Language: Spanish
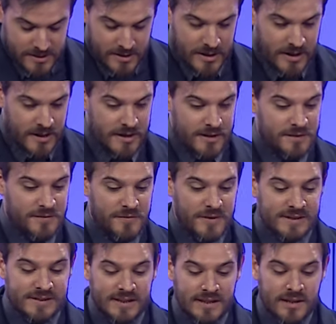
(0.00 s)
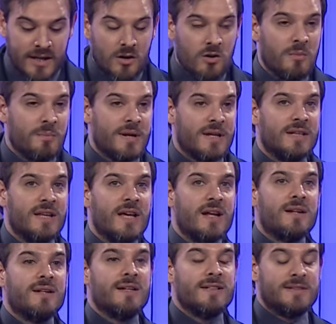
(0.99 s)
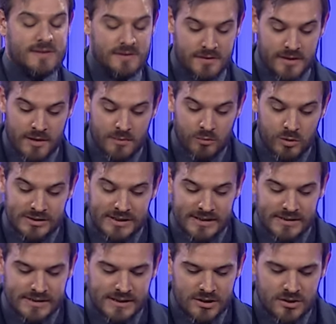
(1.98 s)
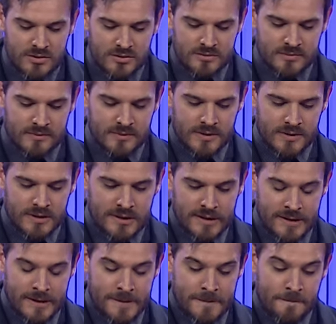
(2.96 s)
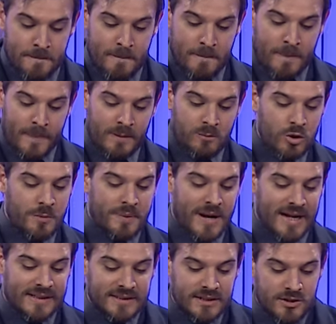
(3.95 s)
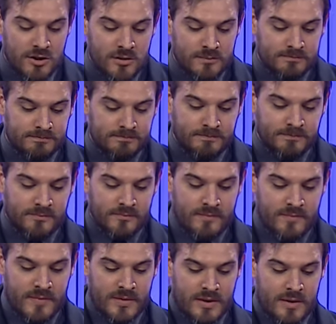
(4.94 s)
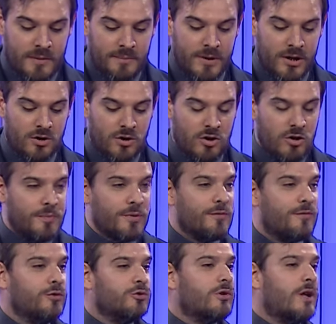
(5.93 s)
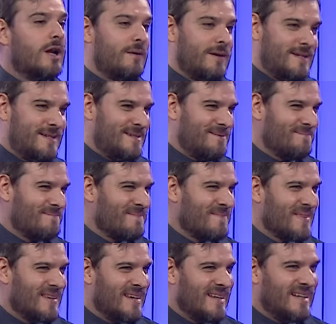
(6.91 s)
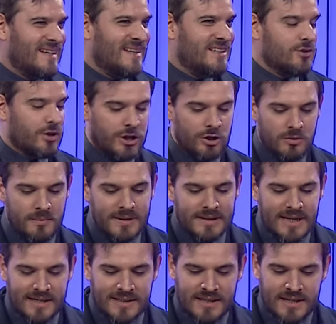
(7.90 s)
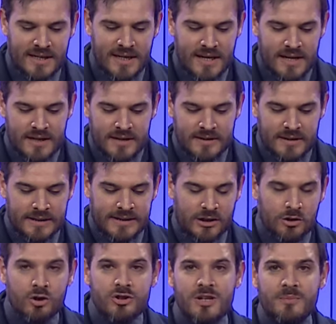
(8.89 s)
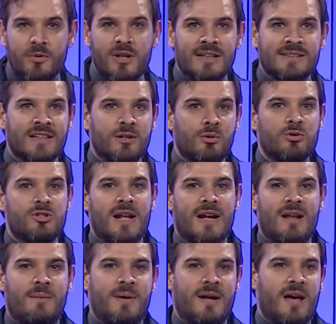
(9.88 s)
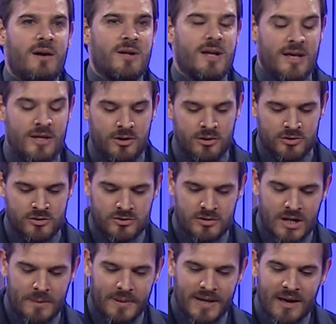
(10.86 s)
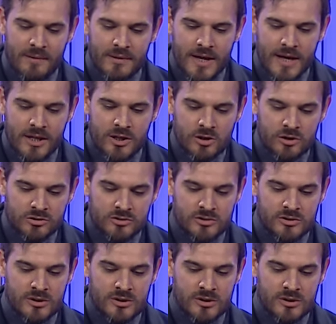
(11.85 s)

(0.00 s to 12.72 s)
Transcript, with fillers: ah, difícil de comprender, es muy sencillo, muy práctico, pero profundo a la vez. Y yo quiero invitarte que esta noche puedas escuchar la palabra de Dios. La palabra de Dios,